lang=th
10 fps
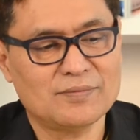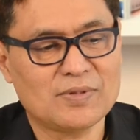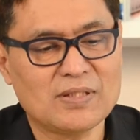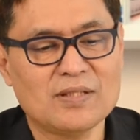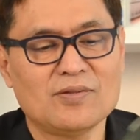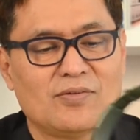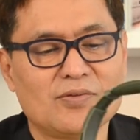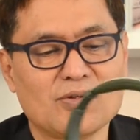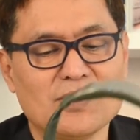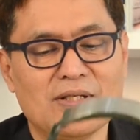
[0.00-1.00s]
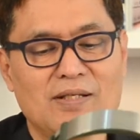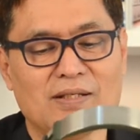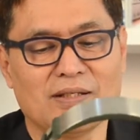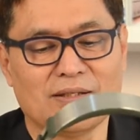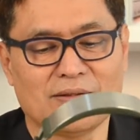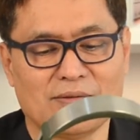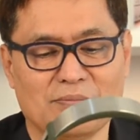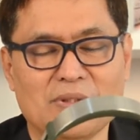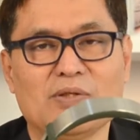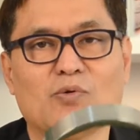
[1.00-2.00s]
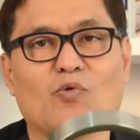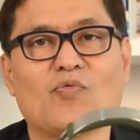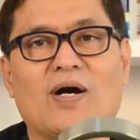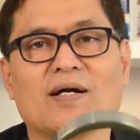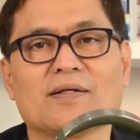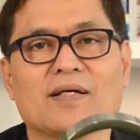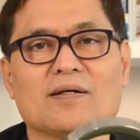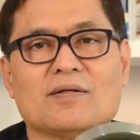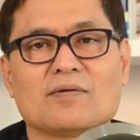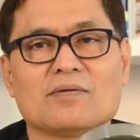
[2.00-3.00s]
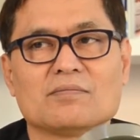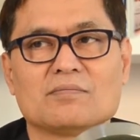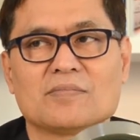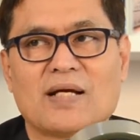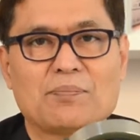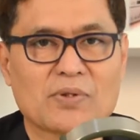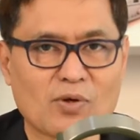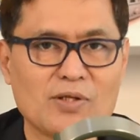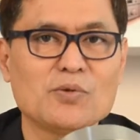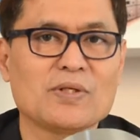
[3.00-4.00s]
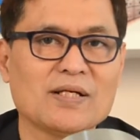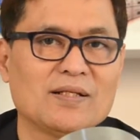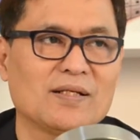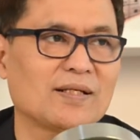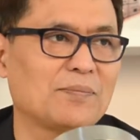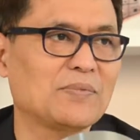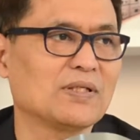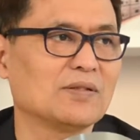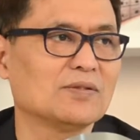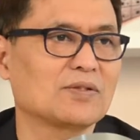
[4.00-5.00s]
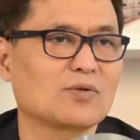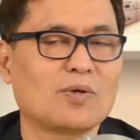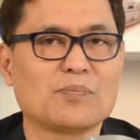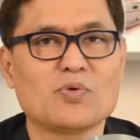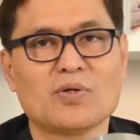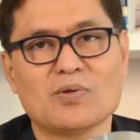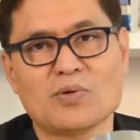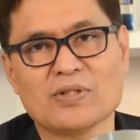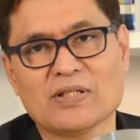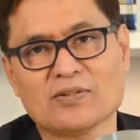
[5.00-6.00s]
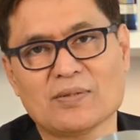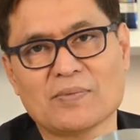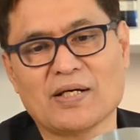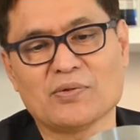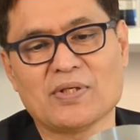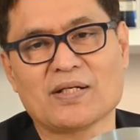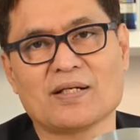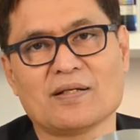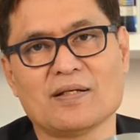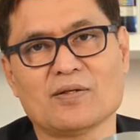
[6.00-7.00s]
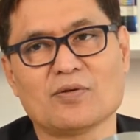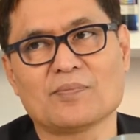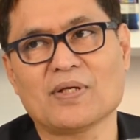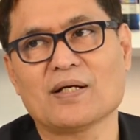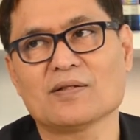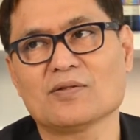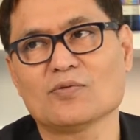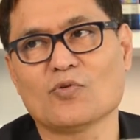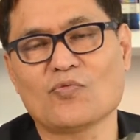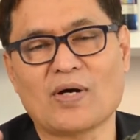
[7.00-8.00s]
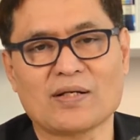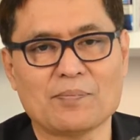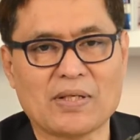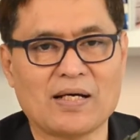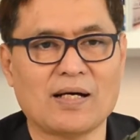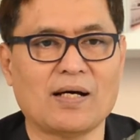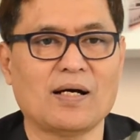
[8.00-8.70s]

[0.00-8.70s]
จริงๆโซนี่มีหูฟังเนี่ยนับร้อยรุ่นนะ ถ้านับถึงรวมทั่วโลกที่เขาจำหน่ายอยู่ในขณะนี้ รวมทั้งหูฟังธรรมดา